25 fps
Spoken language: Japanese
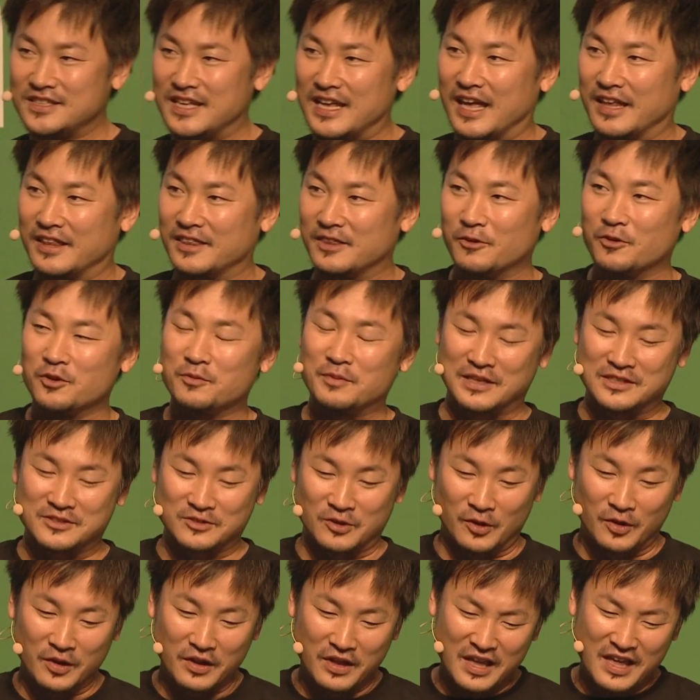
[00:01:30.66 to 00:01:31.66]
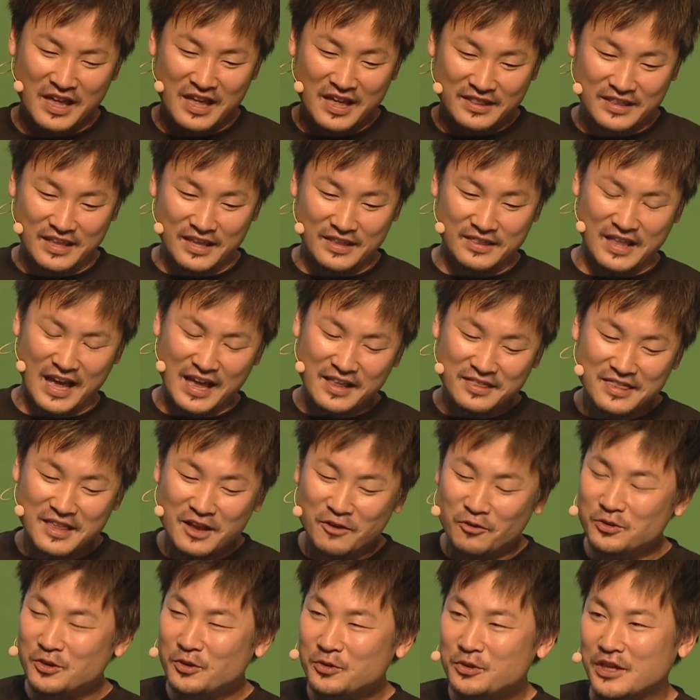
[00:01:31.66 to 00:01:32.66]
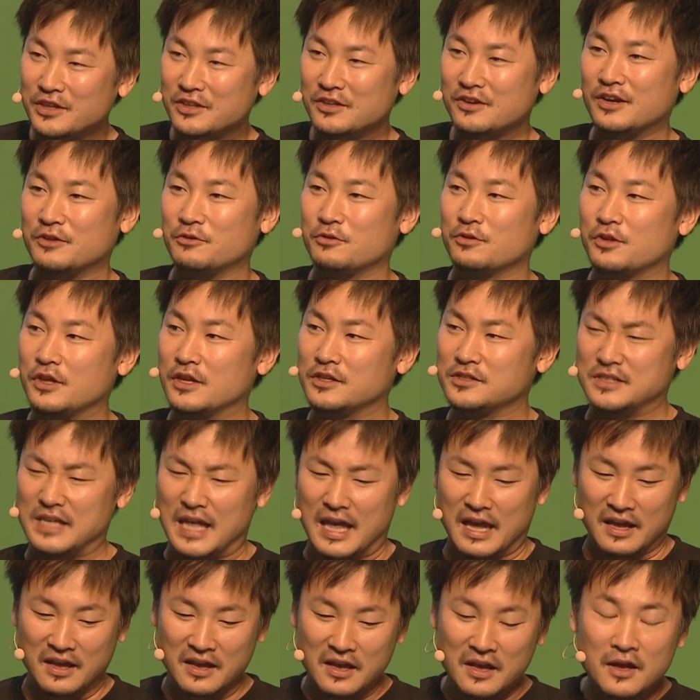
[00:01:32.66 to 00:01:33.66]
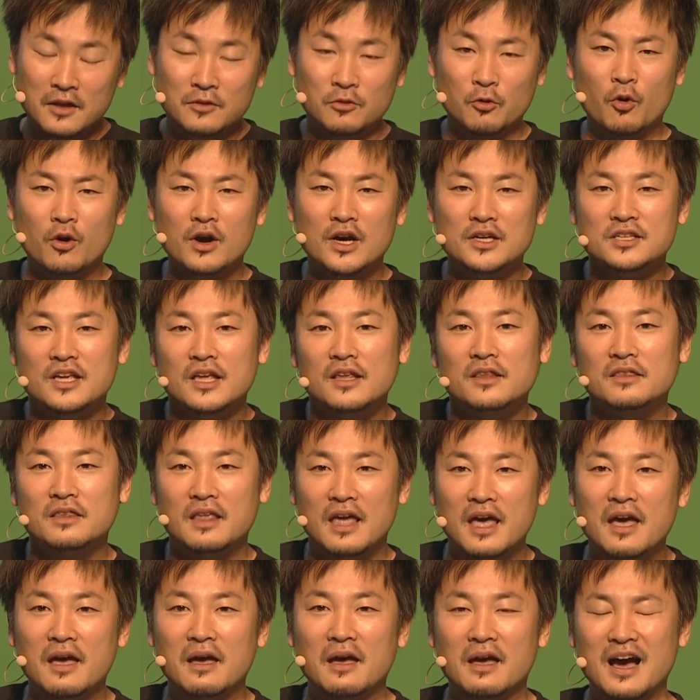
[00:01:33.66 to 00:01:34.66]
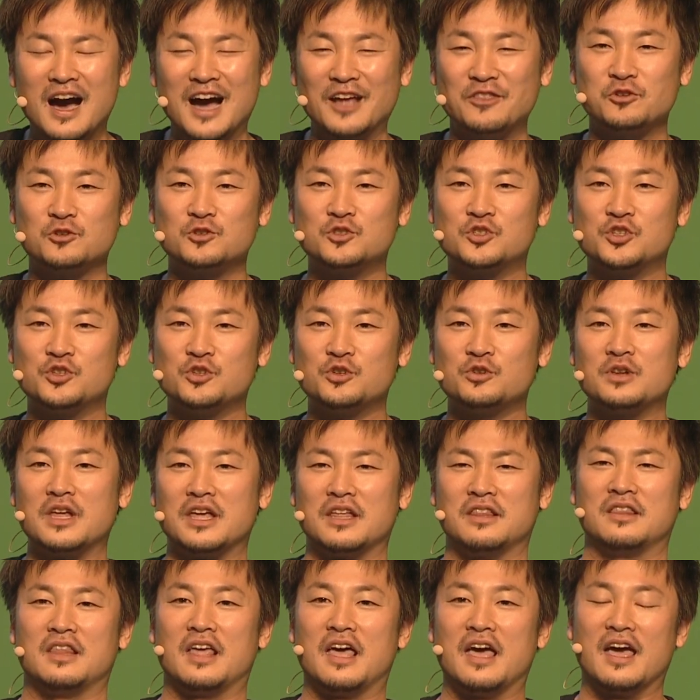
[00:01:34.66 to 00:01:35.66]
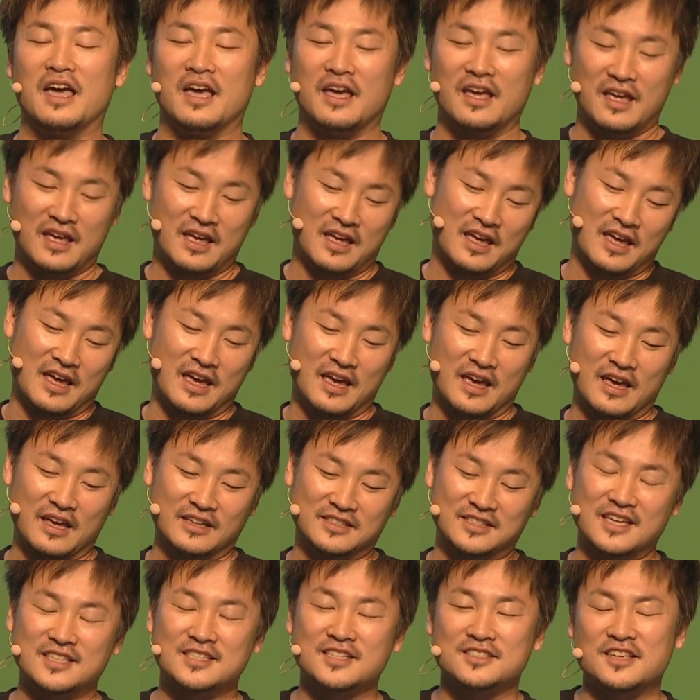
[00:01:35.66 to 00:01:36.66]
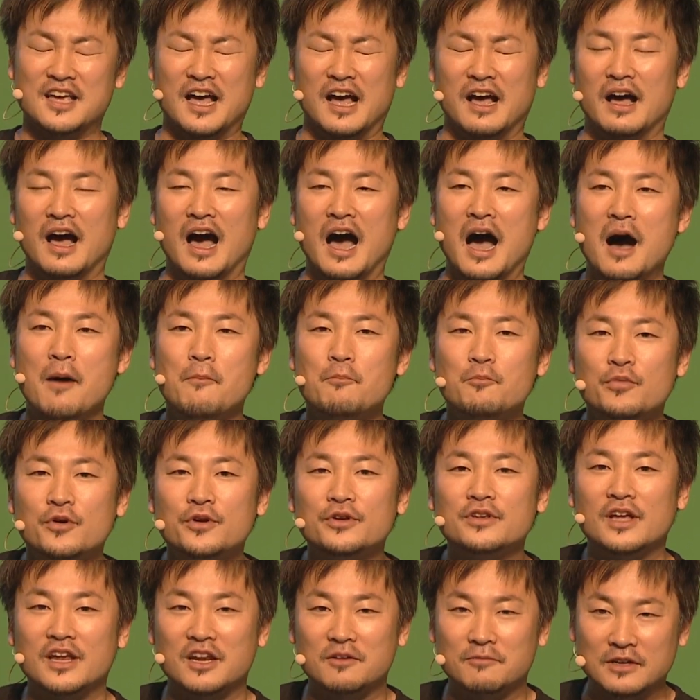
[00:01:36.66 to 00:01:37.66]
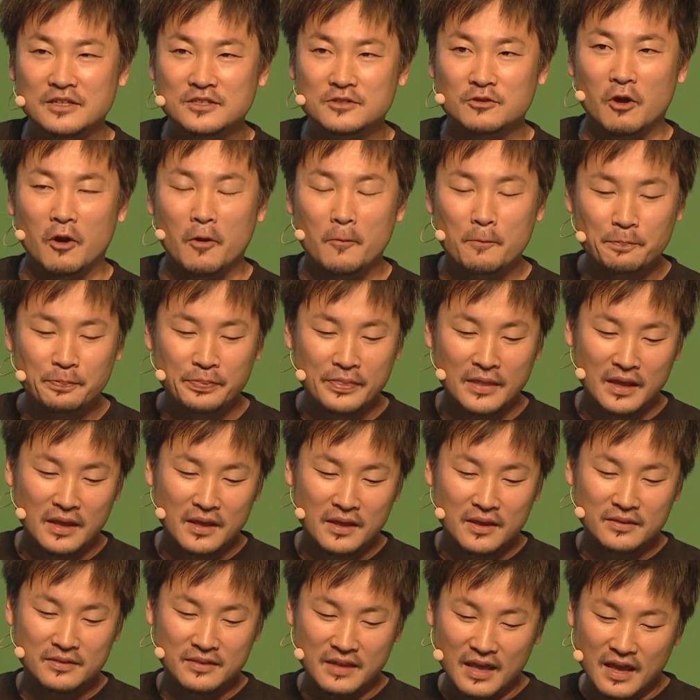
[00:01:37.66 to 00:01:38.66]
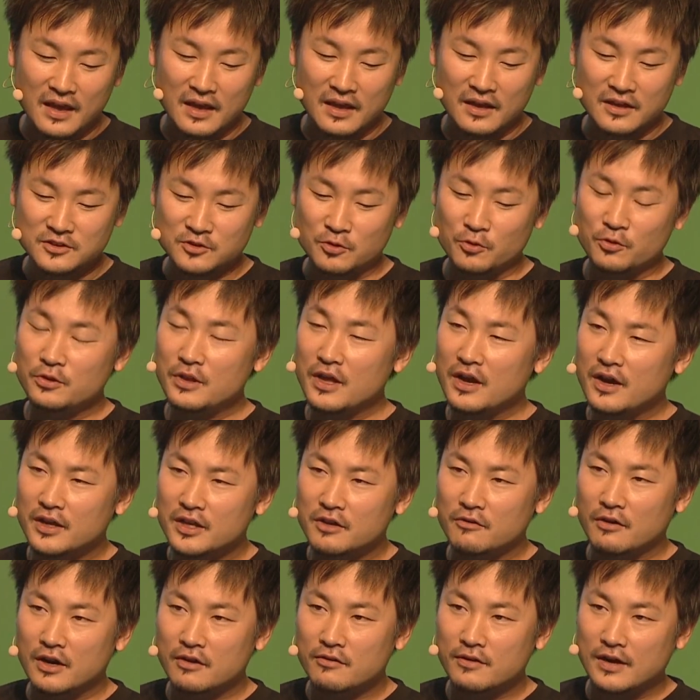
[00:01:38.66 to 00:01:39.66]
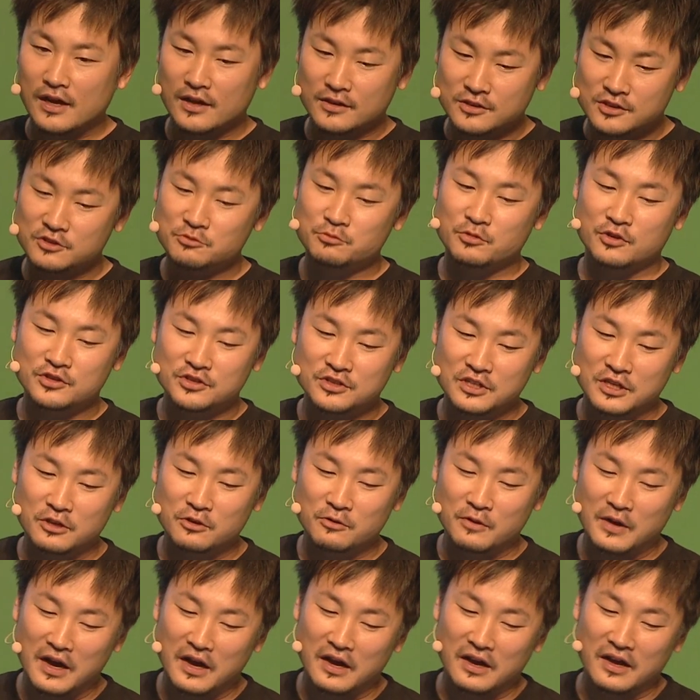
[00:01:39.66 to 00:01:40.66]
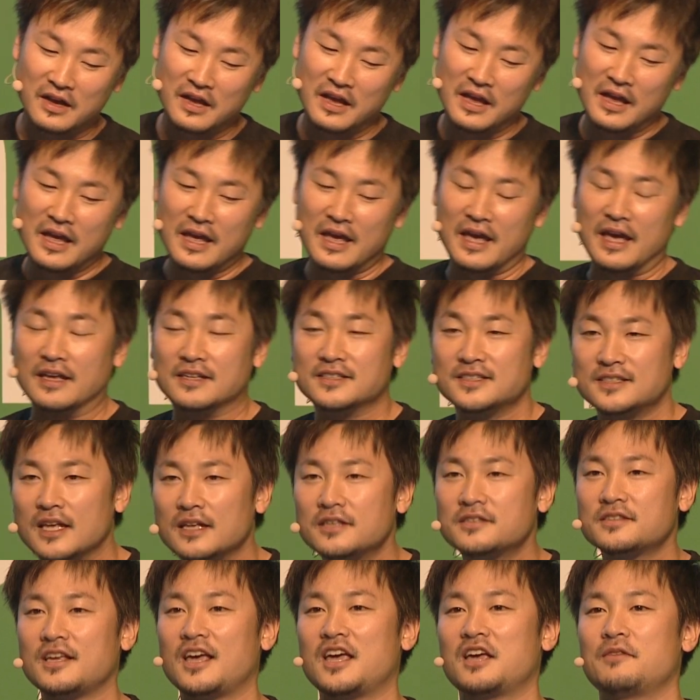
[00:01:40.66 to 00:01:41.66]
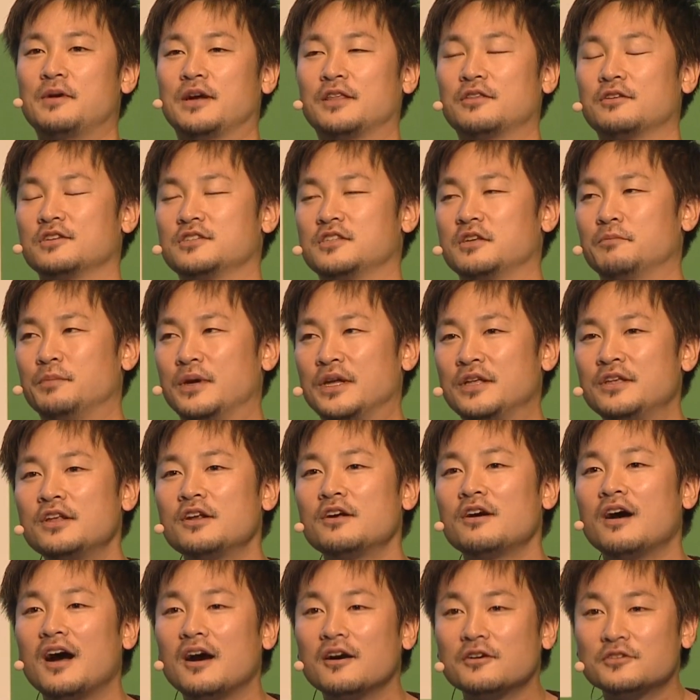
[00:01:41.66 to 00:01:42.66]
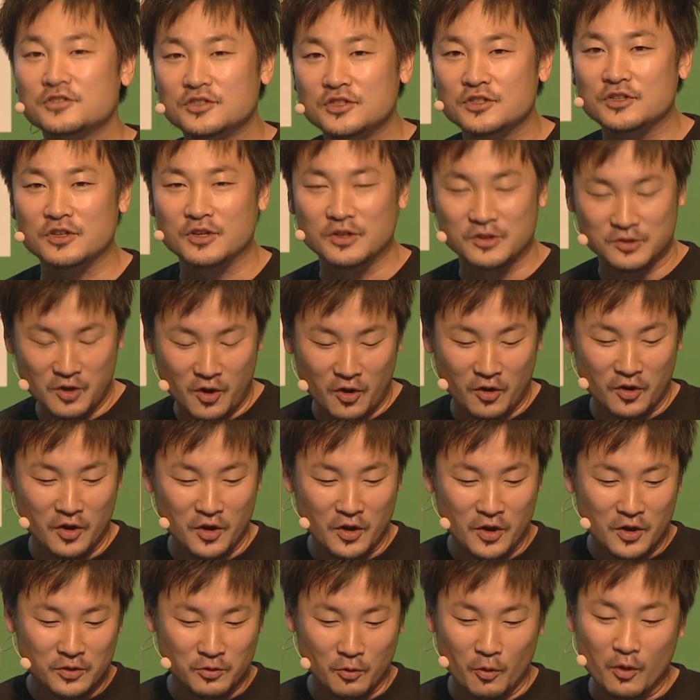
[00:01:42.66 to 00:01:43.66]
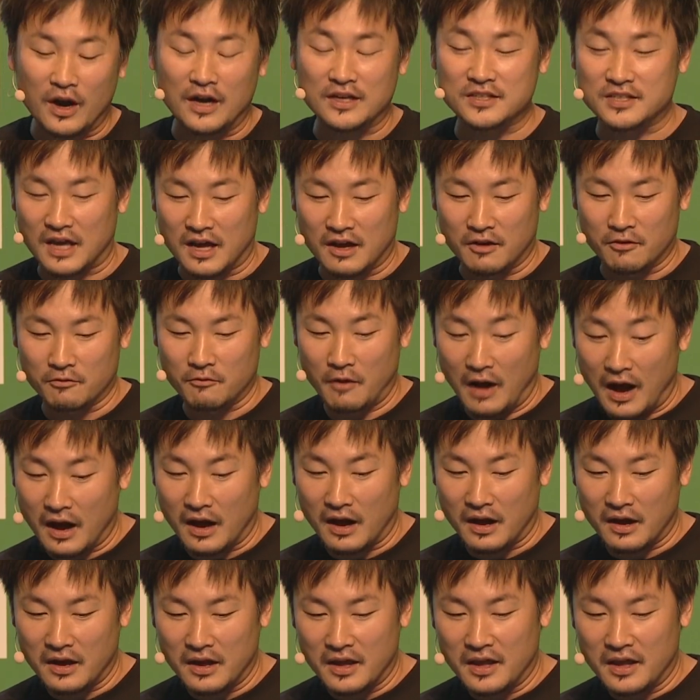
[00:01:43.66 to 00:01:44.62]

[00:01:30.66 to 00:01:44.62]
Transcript: ねやっておりますと。でなんでこんなことやってるかというとですね、農家さんってあとじゅうねんで、えー、生産者半分になりますと。でその中で我々が注目しているのは、えー、施設栽培というですねビニールハウスの農家さんは、